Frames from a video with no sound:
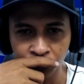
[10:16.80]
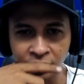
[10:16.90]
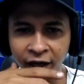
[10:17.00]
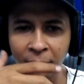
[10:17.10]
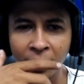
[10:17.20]
Tuh
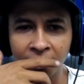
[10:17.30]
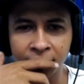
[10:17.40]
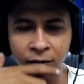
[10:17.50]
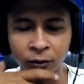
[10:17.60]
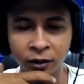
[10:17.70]
tenang
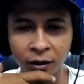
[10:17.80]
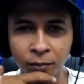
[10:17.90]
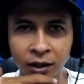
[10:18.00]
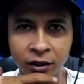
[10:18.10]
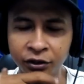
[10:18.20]
banget gitu loh, tenang
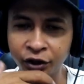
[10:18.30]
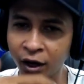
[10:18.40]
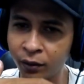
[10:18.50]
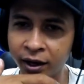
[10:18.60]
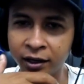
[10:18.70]
banget. Ini
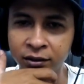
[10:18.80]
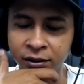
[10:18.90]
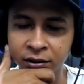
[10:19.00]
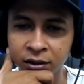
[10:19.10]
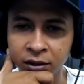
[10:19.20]
cewek, guys.